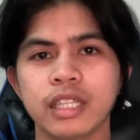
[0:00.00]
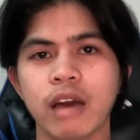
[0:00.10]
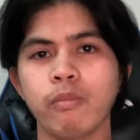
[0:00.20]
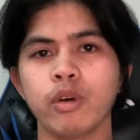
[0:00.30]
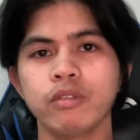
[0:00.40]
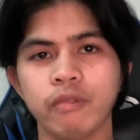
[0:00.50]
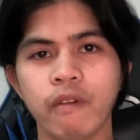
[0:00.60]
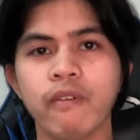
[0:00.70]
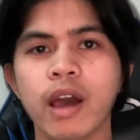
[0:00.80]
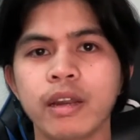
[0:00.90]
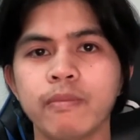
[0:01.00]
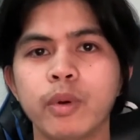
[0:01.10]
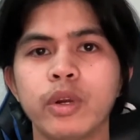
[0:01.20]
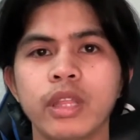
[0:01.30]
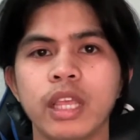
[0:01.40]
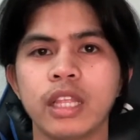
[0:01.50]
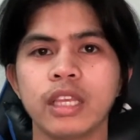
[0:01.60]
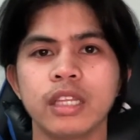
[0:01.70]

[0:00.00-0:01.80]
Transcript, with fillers: tapos February 14,